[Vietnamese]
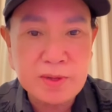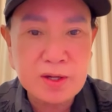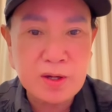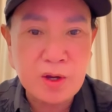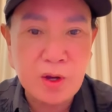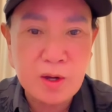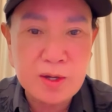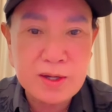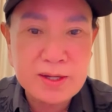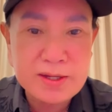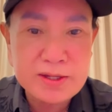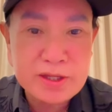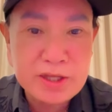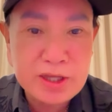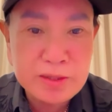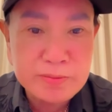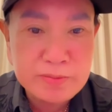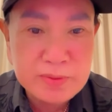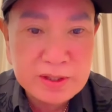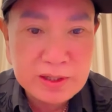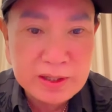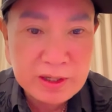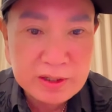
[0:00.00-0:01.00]
thì mới ngồi lại
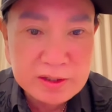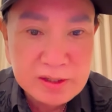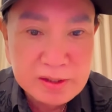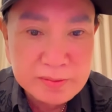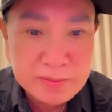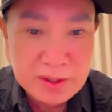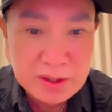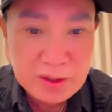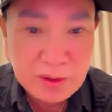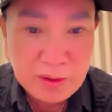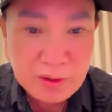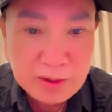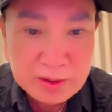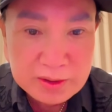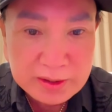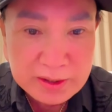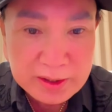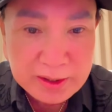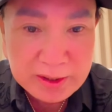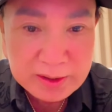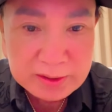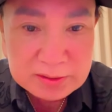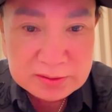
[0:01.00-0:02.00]
chia miếng với mấy
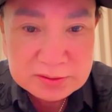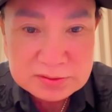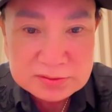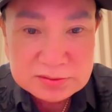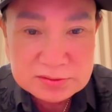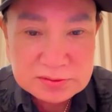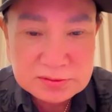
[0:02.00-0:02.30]
con nè